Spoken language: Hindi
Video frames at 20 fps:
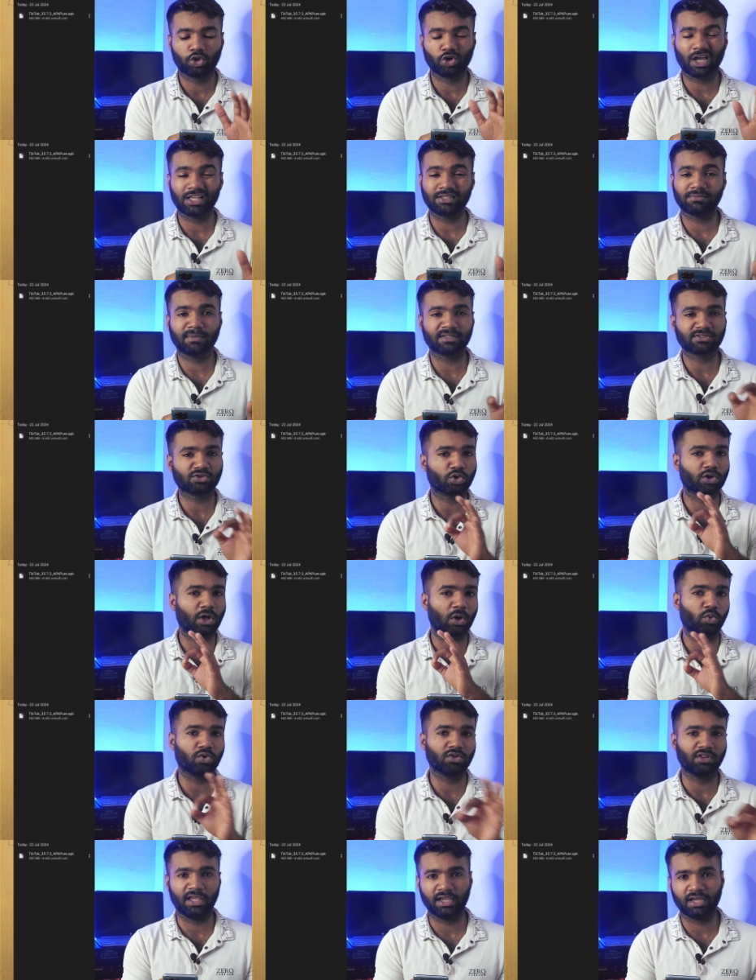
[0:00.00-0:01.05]
तो गाइज मैं इसको
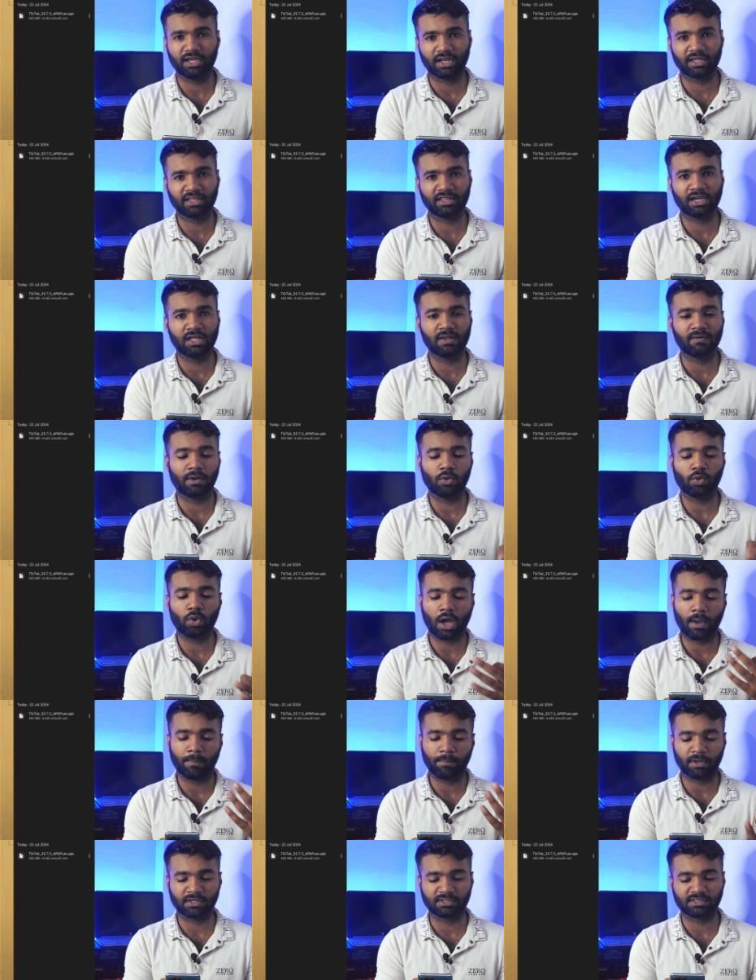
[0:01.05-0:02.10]
डाउनलोड नहीं करके दिखाने वाला हूँ
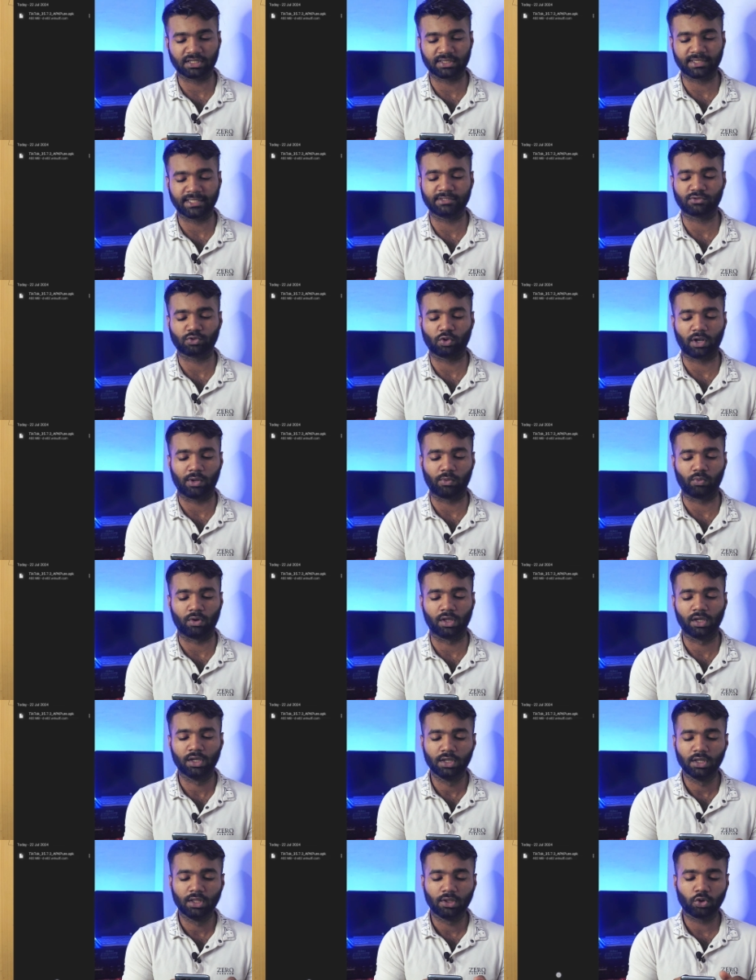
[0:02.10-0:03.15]
आप कर सकते हैं इसको
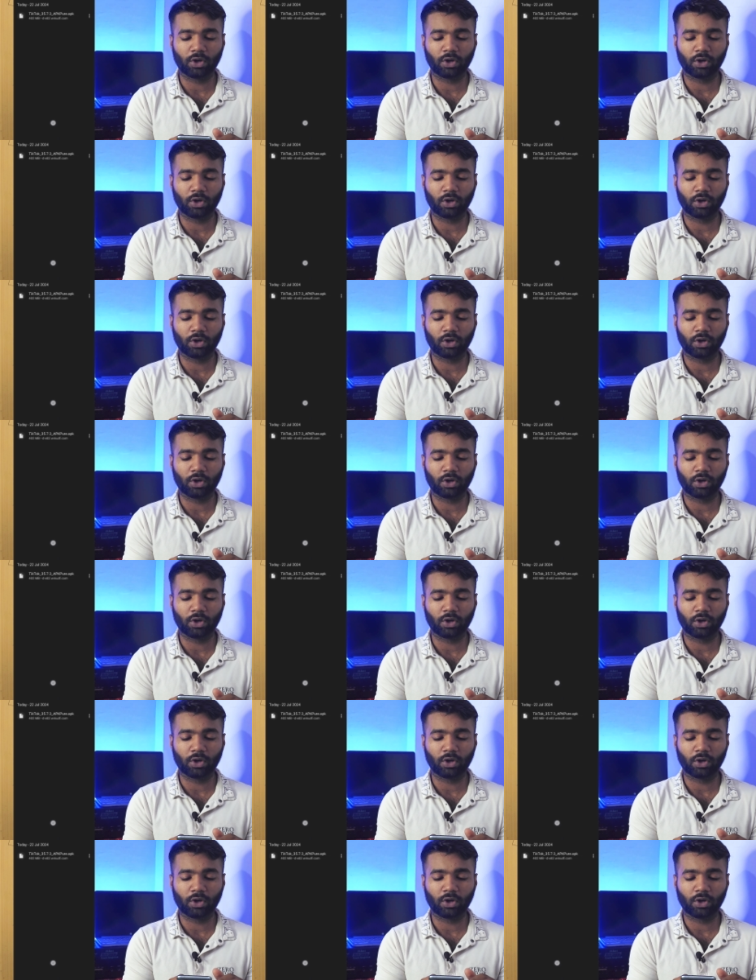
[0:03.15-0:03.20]
डाउनलोड